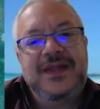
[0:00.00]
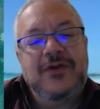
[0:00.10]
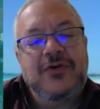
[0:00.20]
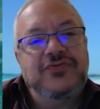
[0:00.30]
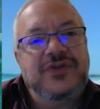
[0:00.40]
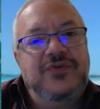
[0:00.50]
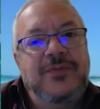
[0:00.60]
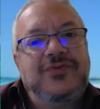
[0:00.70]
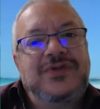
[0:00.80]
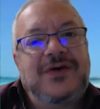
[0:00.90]

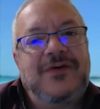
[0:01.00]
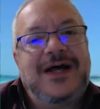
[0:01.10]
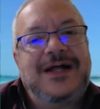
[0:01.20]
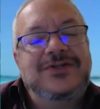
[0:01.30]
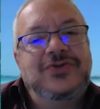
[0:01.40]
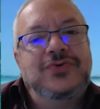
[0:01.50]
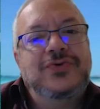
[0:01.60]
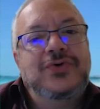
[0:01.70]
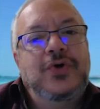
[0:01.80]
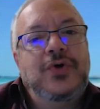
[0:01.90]
continuemos trabajando
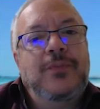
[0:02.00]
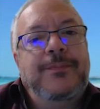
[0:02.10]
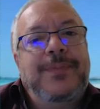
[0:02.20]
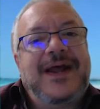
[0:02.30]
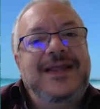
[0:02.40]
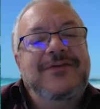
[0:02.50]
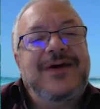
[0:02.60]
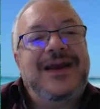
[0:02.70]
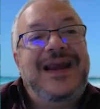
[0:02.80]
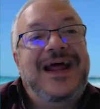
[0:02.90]
para
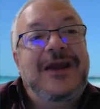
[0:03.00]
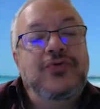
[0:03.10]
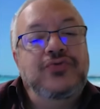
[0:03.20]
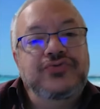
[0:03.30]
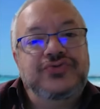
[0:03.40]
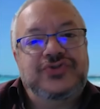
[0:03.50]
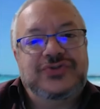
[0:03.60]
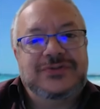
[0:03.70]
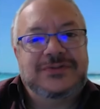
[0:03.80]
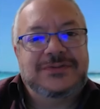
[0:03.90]
llevar la luz
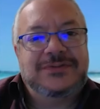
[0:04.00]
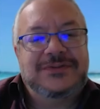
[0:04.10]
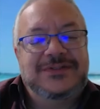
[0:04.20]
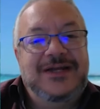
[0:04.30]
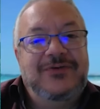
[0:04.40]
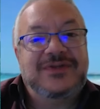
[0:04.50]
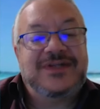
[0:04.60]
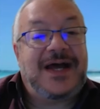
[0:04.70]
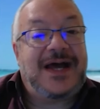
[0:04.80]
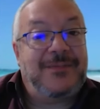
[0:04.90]
de
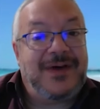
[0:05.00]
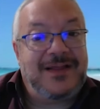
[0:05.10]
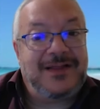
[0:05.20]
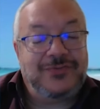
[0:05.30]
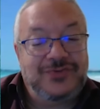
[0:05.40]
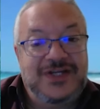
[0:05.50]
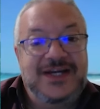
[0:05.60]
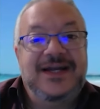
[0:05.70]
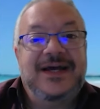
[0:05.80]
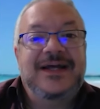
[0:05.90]
nuestra amada
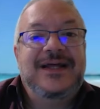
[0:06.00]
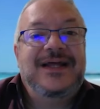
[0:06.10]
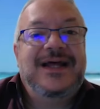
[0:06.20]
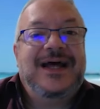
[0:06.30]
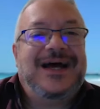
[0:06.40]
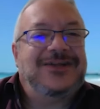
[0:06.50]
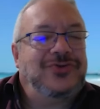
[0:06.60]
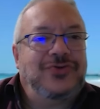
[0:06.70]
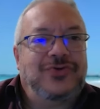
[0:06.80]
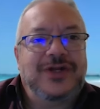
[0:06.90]
doctrina a
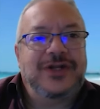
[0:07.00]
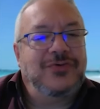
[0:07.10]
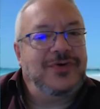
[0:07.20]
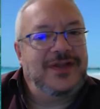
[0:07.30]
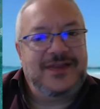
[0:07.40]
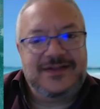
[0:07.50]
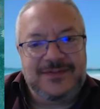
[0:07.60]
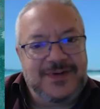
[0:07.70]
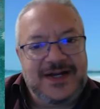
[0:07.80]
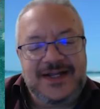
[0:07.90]
todos los rincones de este
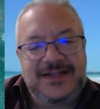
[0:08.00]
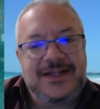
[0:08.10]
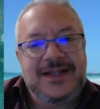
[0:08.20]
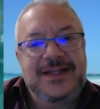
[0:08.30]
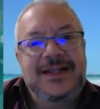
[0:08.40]
planeta.